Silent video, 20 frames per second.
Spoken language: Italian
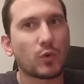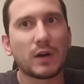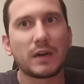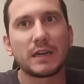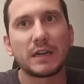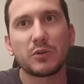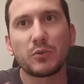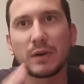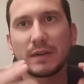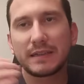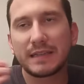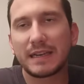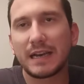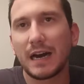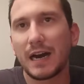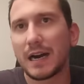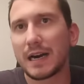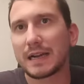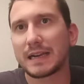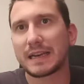
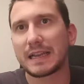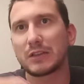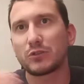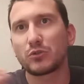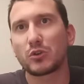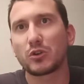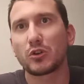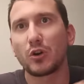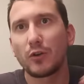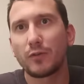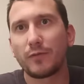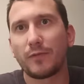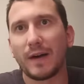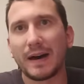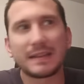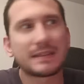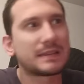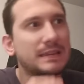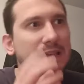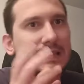riguarderà, credo, i gol
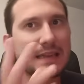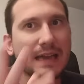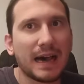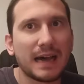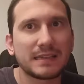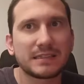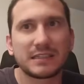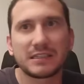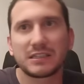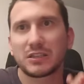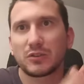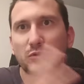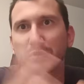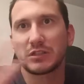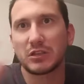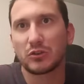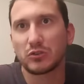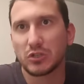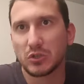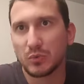fatti, gli assist,
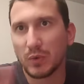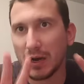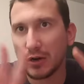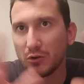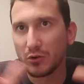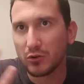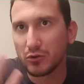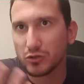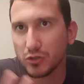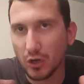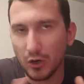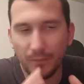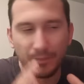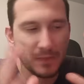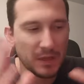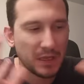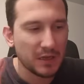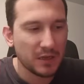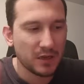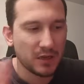queste cose qua, non lo so,
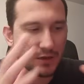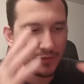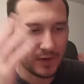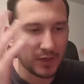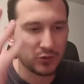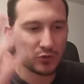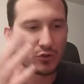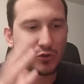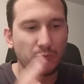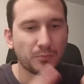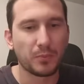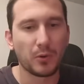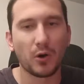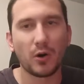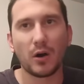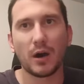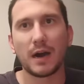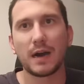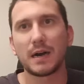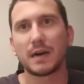vado io un
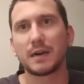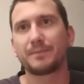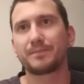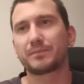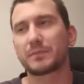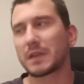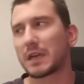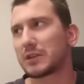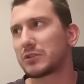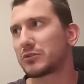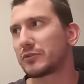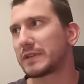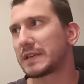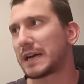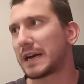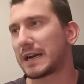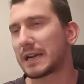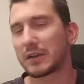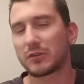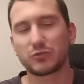po' a, a
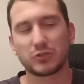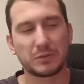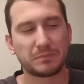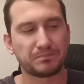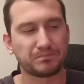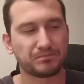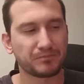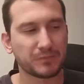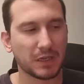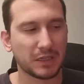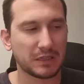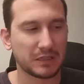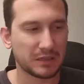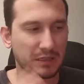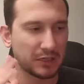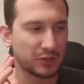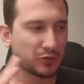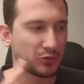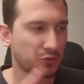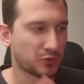indovinare così, a
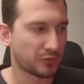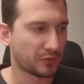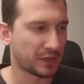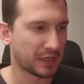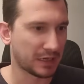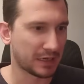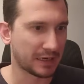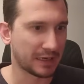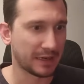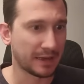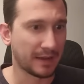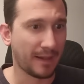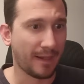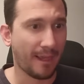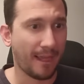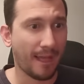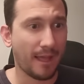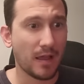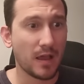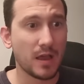tentare di indovinare.
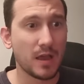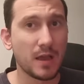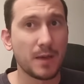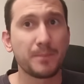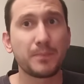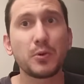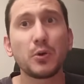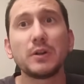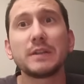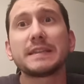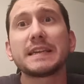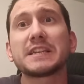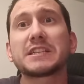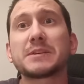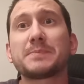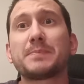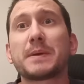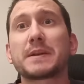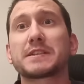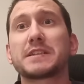Più il
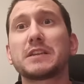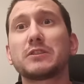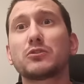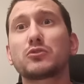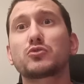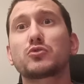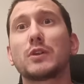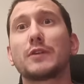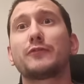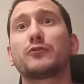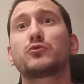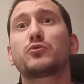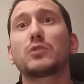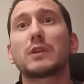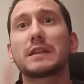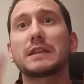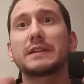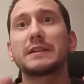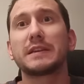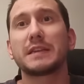10% sulla
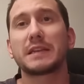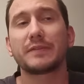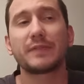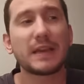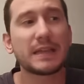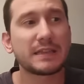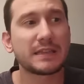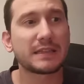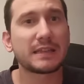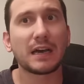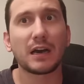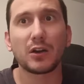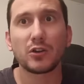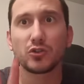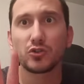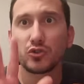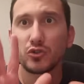futura rivendita,